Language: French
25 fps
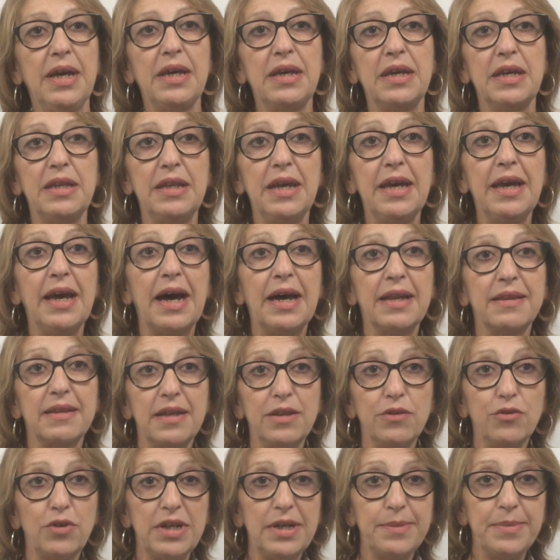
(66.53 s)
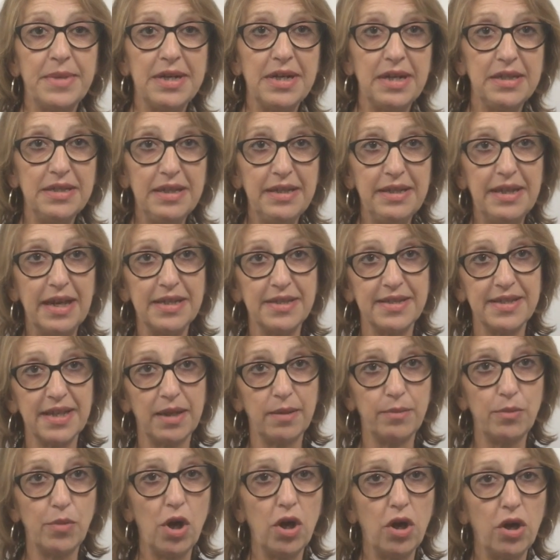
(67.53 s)
qui était atteinte de la maladie
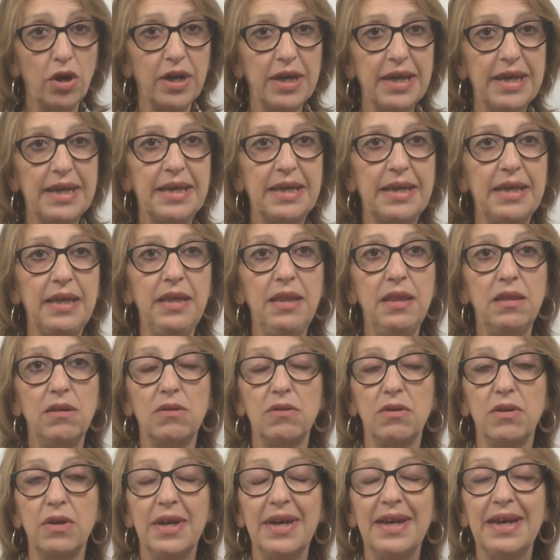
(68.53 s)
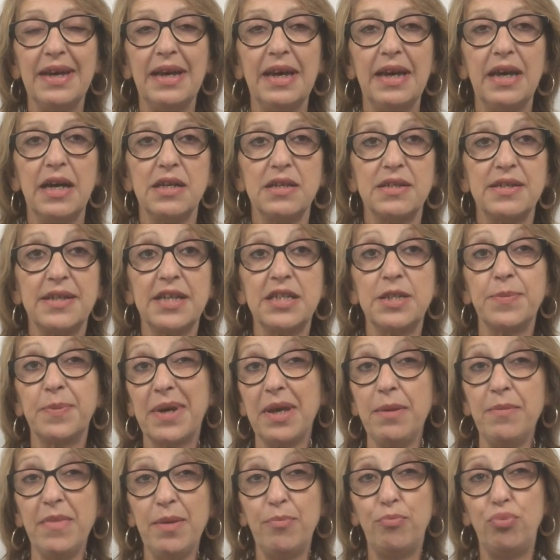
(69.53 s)
d'Alzheimer et qui ne
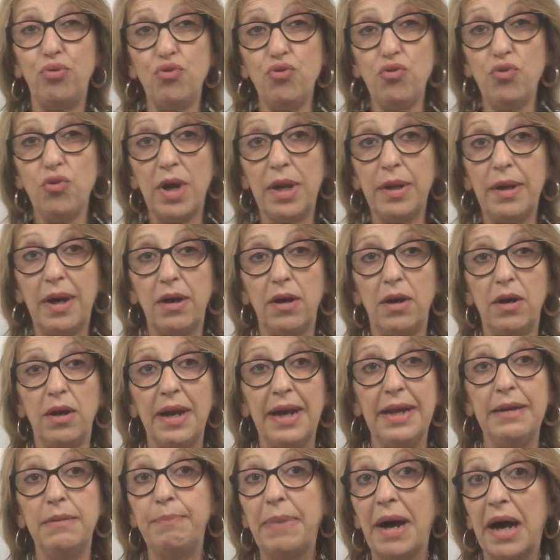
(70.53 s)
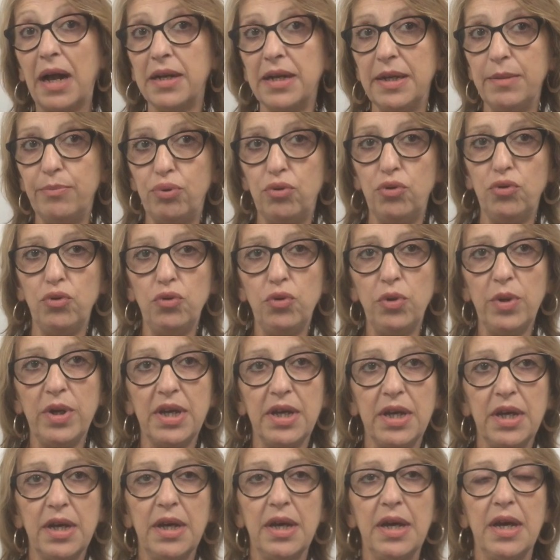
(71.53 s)
s'exprimait plus, elle, euh, parlait
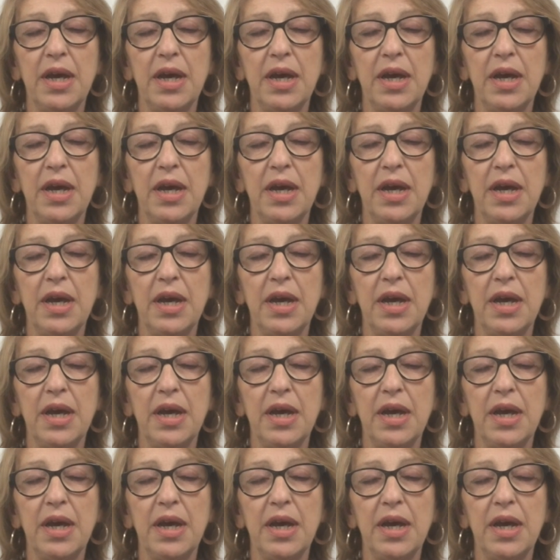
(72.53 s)
plus.